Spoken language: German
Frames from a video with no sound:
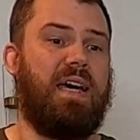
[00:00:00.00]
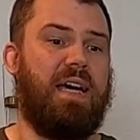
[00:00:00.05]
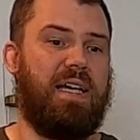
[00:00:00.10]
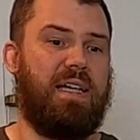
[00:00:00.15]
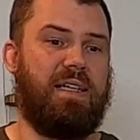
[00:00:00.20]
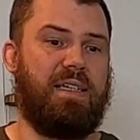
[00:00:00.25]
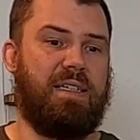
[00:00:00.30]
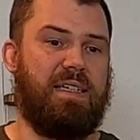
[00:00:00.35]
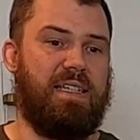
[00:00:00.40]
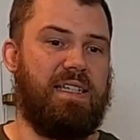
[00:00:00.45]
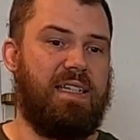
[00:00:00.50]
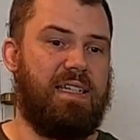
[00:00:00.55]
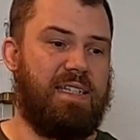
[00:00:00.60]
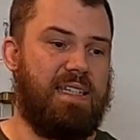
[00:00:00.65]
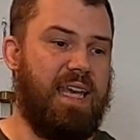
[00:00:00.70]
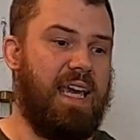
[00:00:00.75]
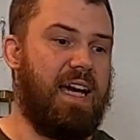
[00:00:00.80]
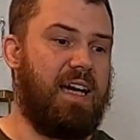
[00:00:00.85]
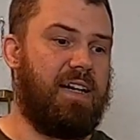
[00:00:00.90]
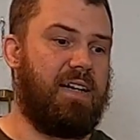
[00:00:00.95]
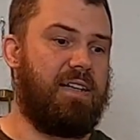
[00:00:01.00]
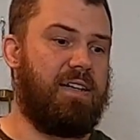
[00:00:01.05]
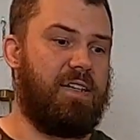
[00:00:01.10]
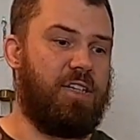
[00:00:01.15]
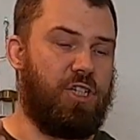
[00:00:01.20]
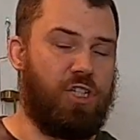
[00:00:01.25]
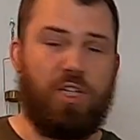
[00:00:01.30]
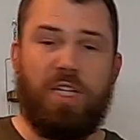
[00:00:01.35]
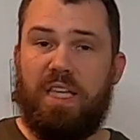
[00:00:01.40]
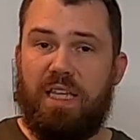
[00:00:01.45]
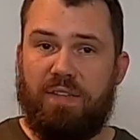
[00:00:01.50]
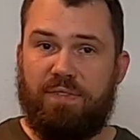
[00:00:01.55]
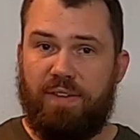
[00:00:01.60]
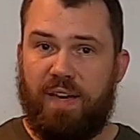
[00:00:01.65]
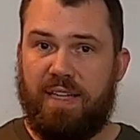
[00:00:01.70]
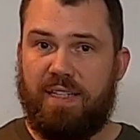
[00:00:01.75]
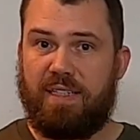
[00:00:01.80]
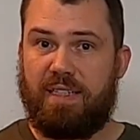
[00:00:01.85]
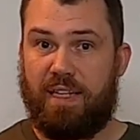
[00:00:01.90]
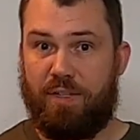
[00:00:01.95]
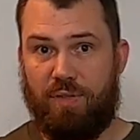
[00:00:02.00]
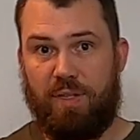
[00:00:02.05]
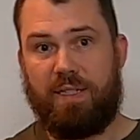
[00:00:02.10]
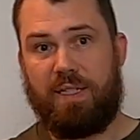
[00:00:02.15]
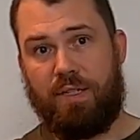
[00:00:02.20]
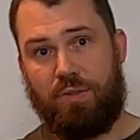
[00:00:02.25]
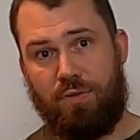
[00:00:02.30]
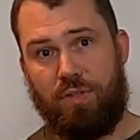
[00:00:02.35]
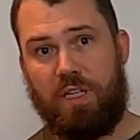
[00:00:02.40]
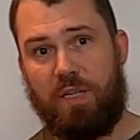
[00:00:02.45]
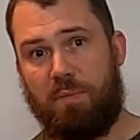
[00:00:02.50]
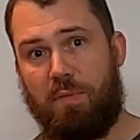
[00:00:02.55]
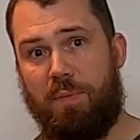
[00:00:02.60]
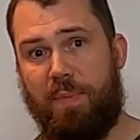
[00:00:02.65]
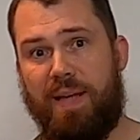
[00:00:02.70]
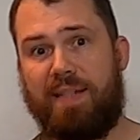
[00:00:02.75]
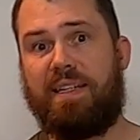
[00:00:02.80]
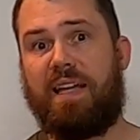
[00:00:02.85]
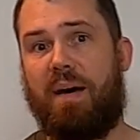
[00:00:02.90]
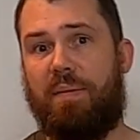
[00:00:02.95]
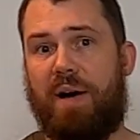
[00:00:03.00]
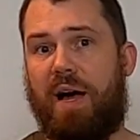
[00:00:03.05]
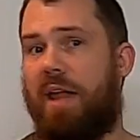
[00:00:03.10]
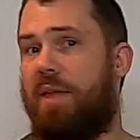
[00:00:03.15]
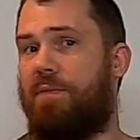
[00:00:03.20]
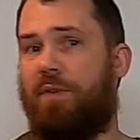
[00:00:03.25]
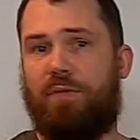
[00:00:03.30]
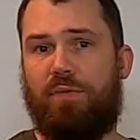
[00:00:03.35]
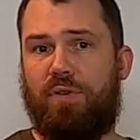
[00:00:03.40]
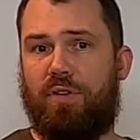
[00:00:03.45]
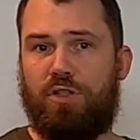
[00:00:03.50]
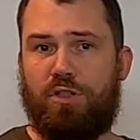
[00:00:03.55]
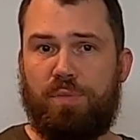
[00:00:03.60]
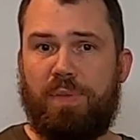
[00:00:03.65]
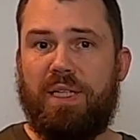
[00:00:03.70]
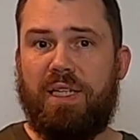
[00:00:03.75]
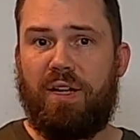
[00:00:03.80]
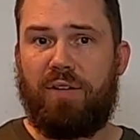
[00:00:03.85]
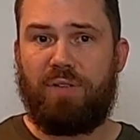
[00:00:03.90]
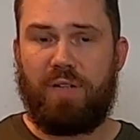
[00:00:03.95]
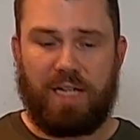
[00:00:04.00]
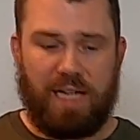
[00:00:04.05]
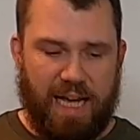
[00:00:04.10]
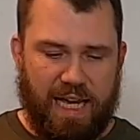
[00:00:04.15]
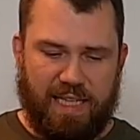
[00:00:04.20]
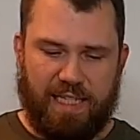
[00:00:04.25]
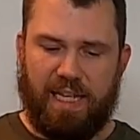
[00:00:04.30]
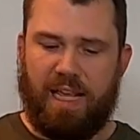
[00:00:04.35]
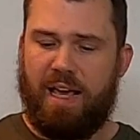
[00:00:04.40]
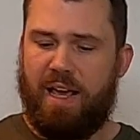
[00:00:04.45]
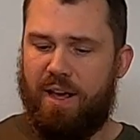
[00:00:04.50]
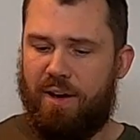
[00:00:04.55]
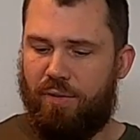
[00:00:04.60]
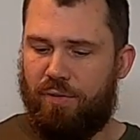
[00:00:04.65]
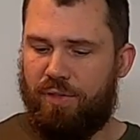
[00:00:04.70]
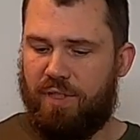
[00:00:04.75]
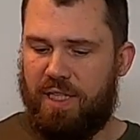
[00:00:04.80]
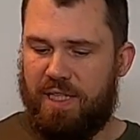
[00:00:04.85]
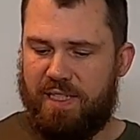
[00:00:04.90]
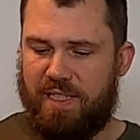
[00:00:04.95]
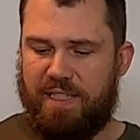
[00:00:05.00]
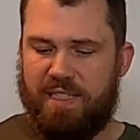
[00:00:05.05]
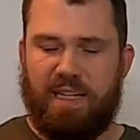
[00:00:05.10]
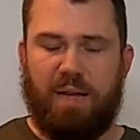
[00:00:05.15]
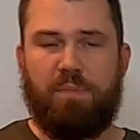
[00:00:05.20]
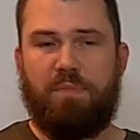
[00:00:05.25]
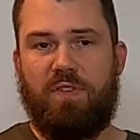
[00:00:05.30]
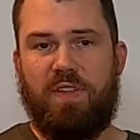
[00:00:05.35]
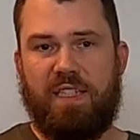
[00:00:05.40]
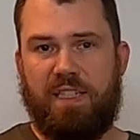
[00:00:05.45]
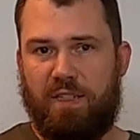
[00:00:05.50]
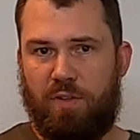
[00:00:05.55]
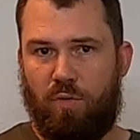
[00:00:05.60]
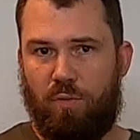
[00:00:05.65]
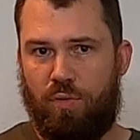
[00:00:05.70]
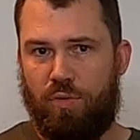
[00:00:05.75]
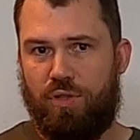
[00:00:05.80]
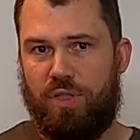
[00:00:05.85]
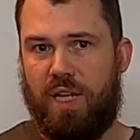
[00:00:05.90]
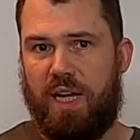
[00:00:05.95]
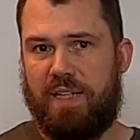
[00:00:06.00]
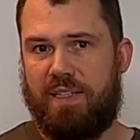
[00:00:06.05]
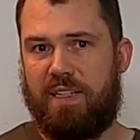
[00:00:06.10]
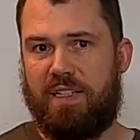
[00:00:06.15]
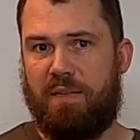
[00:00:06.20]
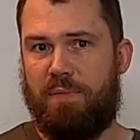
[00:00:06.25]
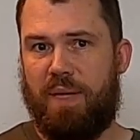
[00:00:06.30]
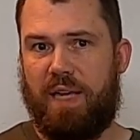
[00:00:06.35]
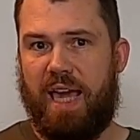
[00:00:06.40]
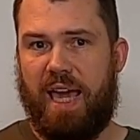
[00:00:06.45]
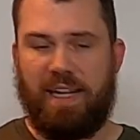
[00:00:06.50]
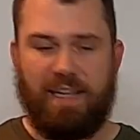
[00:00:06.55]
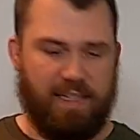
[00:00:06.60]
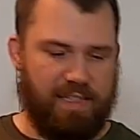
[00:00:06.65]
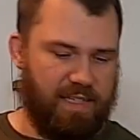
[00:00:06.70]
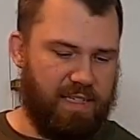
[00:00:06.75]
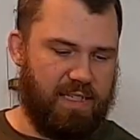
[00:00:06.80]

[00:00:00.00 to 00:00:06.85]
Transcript: Äh, die sind sehr stichfest, also jetzt natürlich nicht mit Messer, aber einfach für Splitter und dergleichen und insgesamt wesentlich robuster, als das die Mechanics